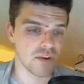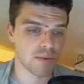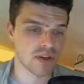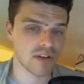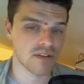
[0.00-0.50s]

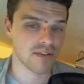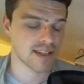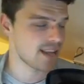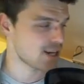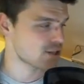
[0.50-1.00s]
mich auf jeden Fall
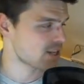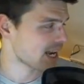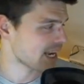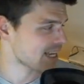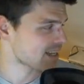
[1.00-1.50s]
sehr
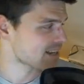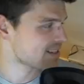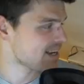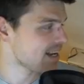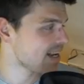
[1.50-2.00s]
stark
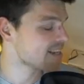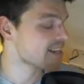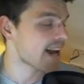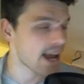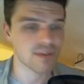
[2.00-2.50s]
interessieren. In
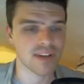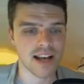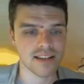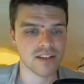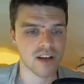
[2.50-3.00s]

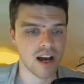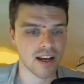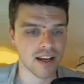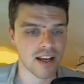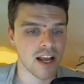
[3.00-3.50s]
33
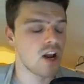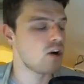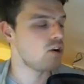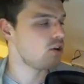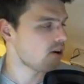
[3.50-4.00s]
Tagen
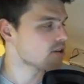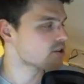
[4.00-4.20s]
launcht